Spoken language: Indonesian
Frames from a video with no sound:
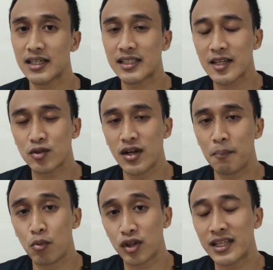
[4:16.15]
kita juga
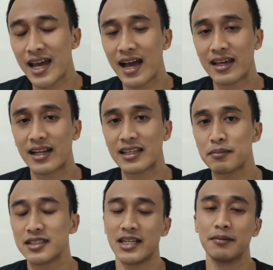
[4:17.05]
moodnya
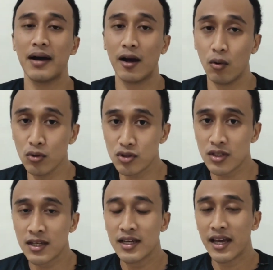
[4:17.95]
akhirnya menjadi bagus,